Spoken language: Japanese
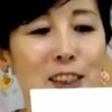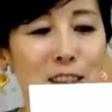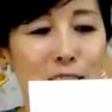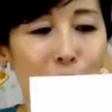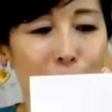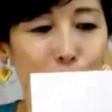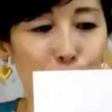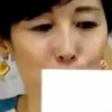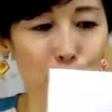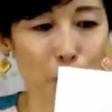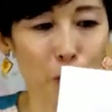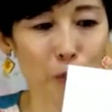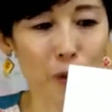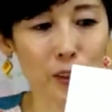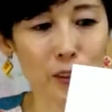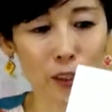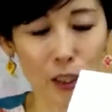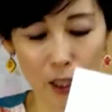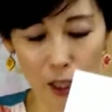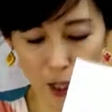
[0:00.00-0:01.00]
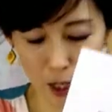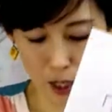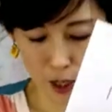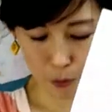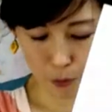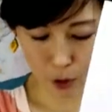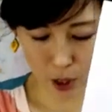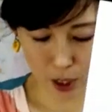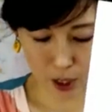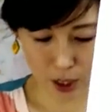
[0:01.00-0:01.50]
したいと思います。
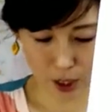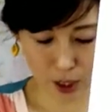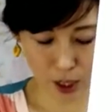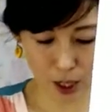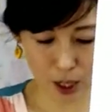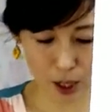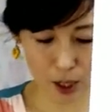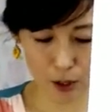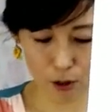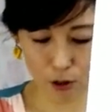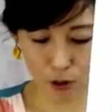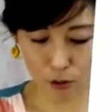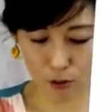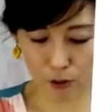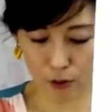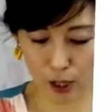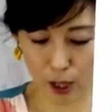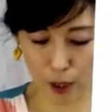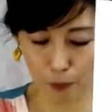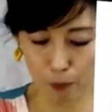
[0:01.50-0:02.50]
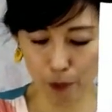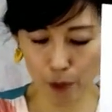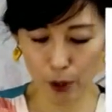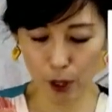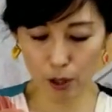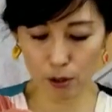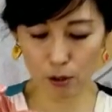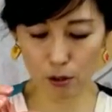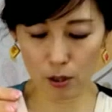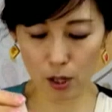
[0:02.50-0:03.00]
紫色ね、
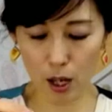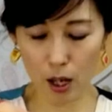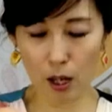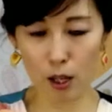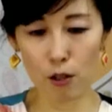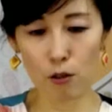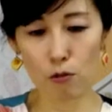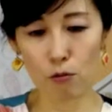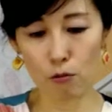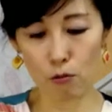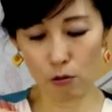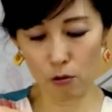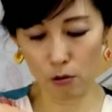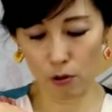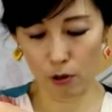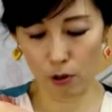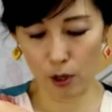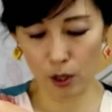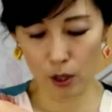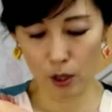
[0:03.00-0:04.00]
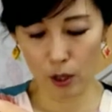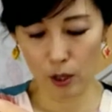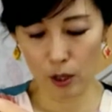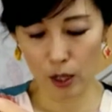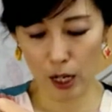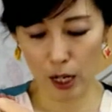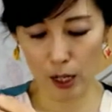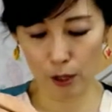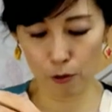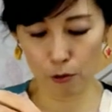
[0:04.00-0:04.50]
プラスで言うと
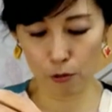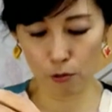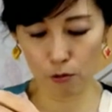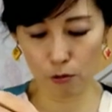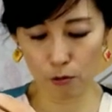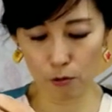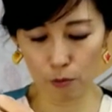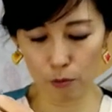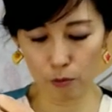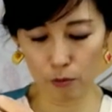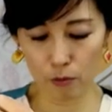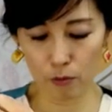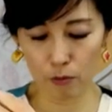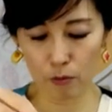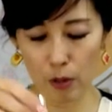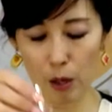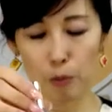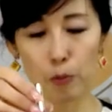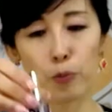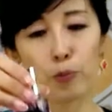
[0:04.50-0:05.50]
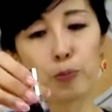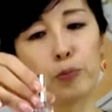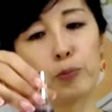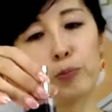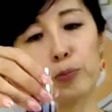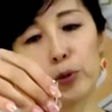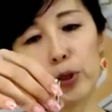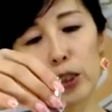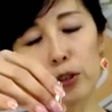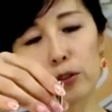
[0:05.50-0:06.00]
あのまあ
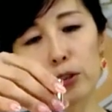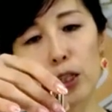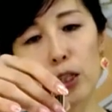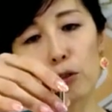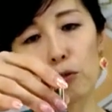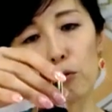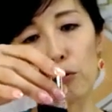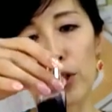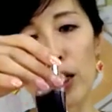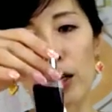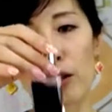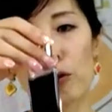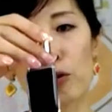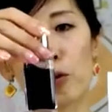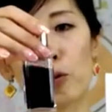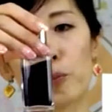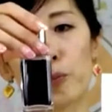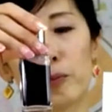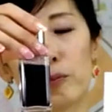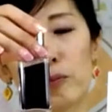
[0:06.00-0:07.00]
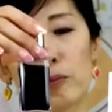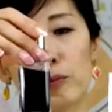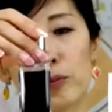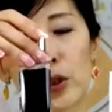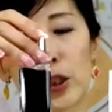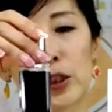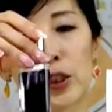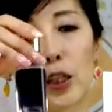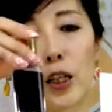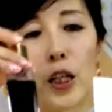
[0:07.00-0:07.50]
プラスで言うとね、こう
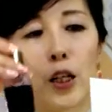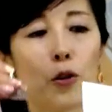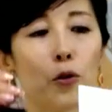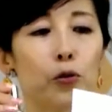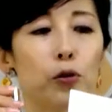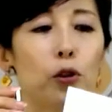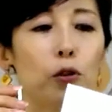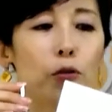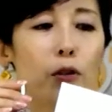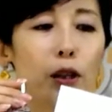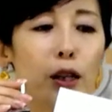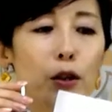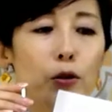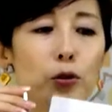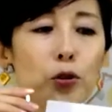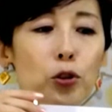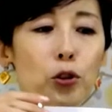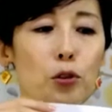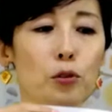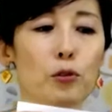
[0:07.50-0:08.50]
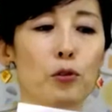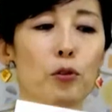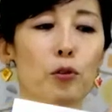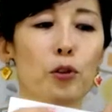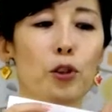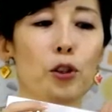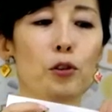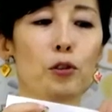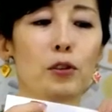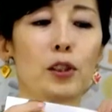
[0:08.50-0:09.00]
紫色っていうのはね宇宙の
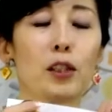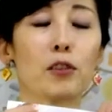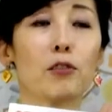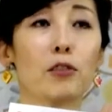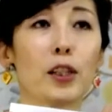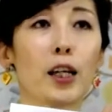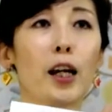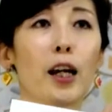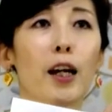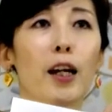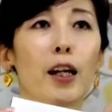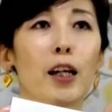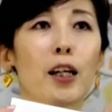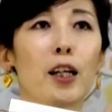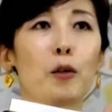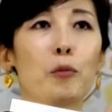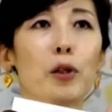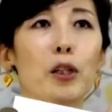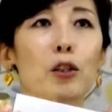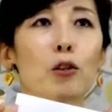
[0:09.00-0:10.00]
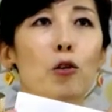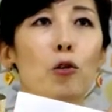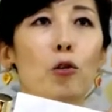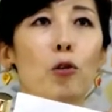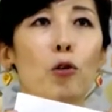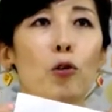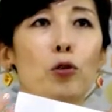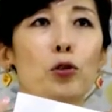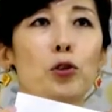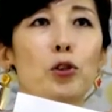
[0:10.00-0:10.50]
色なので、やっぱり
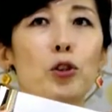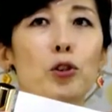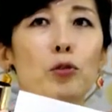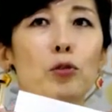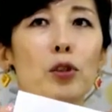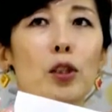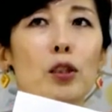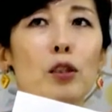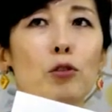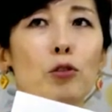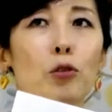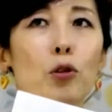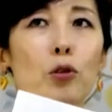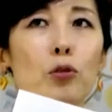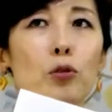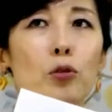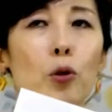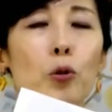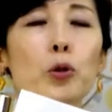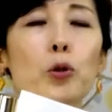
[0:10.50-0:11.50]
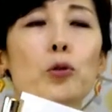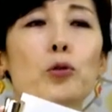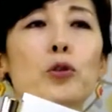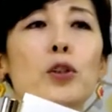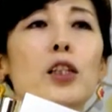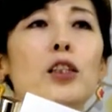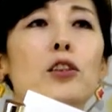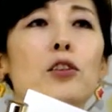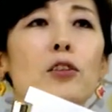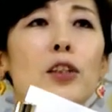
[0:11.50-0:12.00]
こう宇宙ってすごく独特
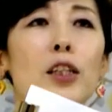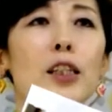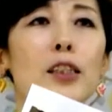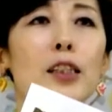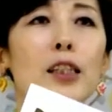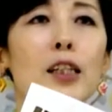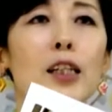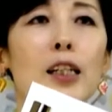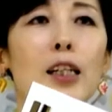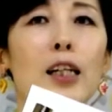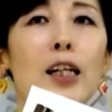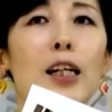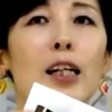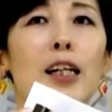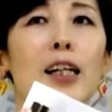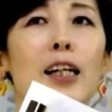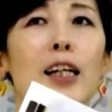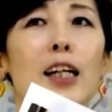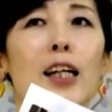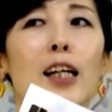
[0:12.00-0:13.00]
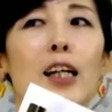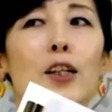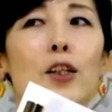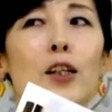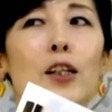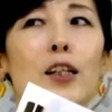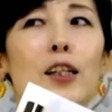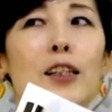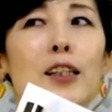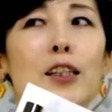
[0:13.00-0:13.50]
ですよね。だから、
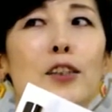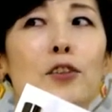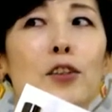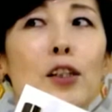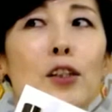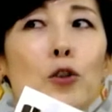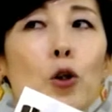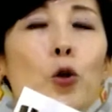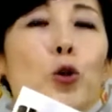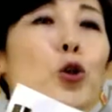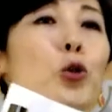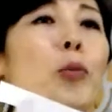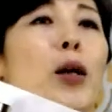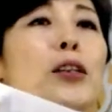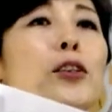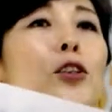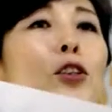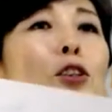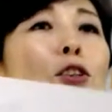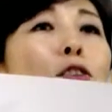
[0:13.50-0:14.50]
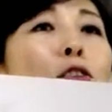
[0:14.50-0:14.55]
えー、なんていうか特別